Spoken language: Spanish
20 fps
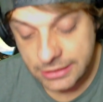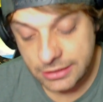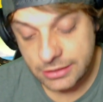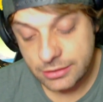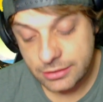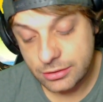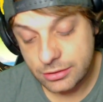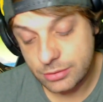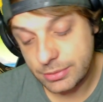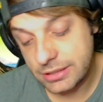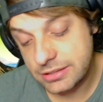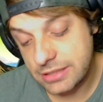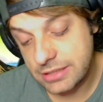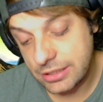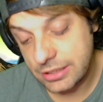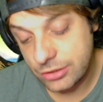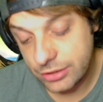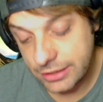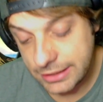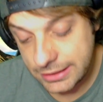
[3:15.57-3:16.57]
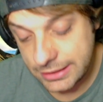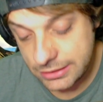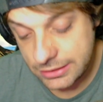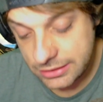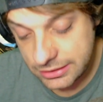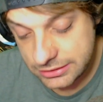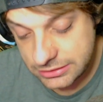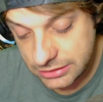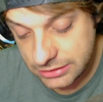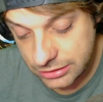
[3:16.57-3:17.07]
Hombre, es que lo de
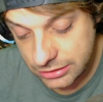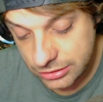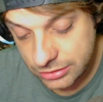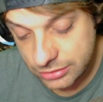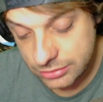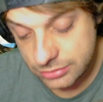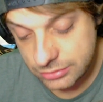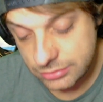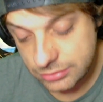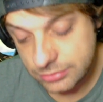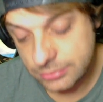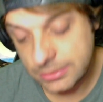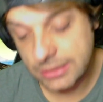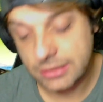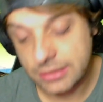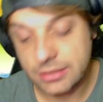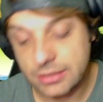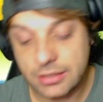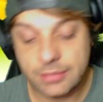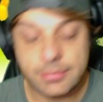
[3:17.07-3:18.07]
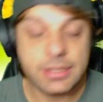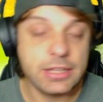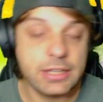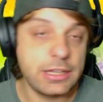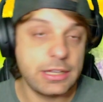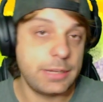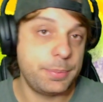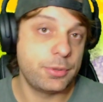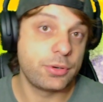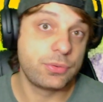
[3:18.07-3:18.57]
antes, tío. ¡Madre mía,
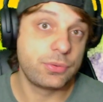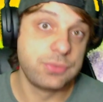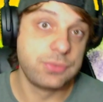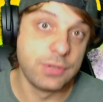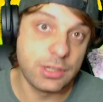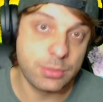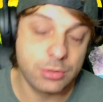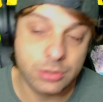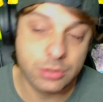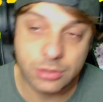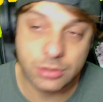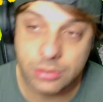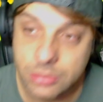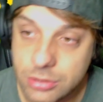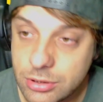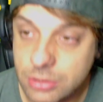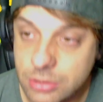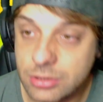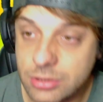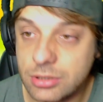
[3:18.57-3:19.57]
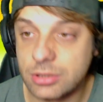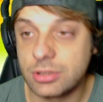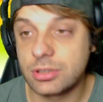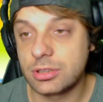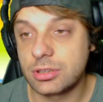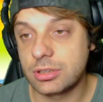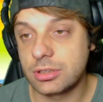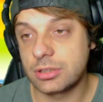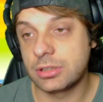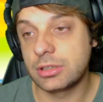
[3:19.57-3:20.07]
por
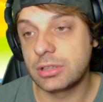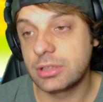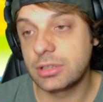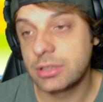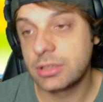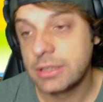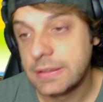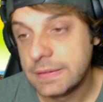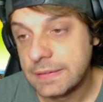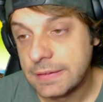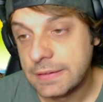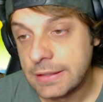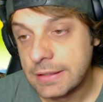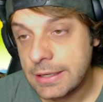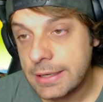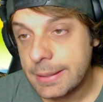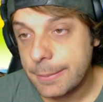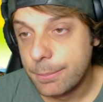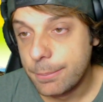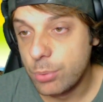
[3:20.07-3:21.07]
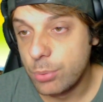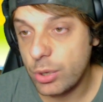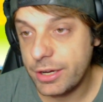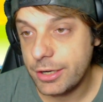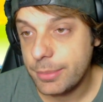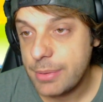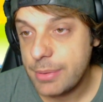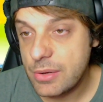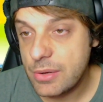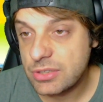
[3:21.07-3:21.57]
favor!
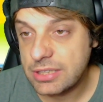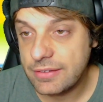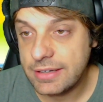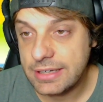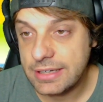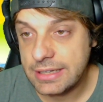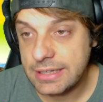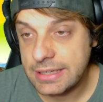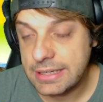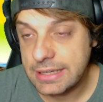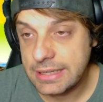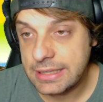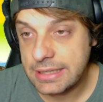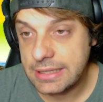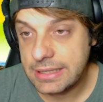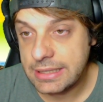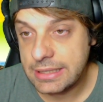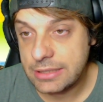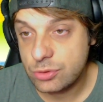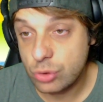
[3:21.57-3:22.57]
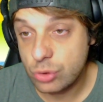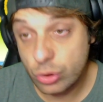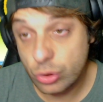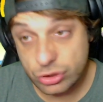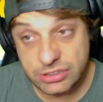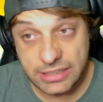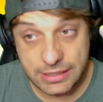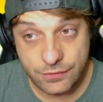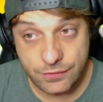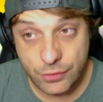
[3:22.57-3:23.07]
Bueno, vamos a ver. Eh,
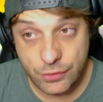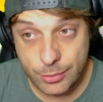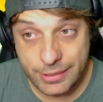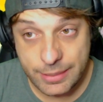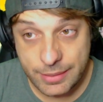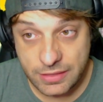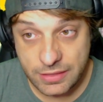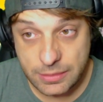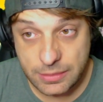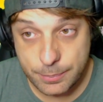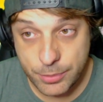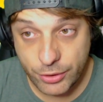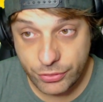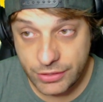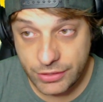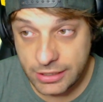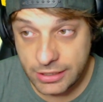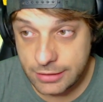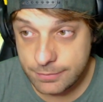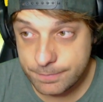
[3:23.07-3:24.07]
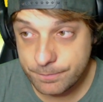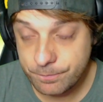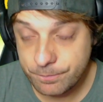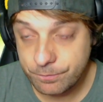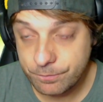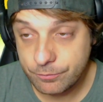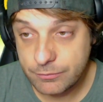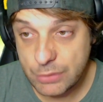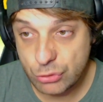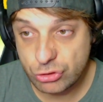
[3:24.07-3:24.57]
Trunks LF lo va a llevar 100%.
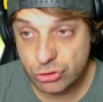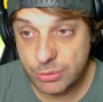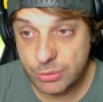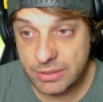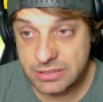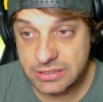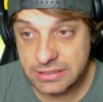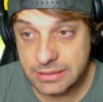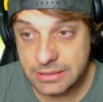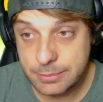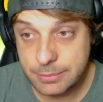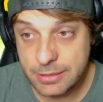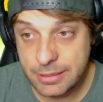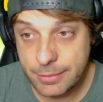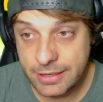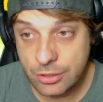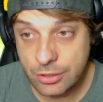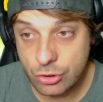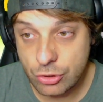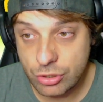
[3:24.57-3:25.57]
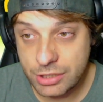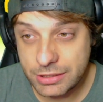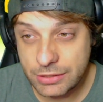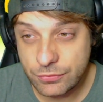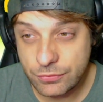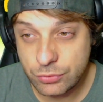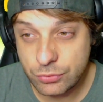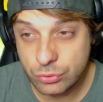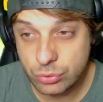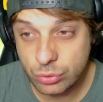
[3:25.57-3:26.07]
Vamos a ver si va a llevar a Gohan del
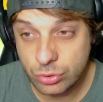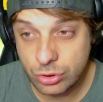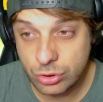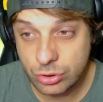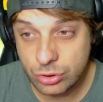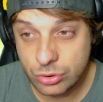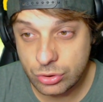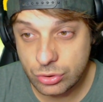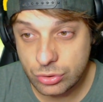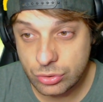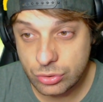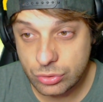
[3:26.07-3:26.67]
futuro. No. Vamos,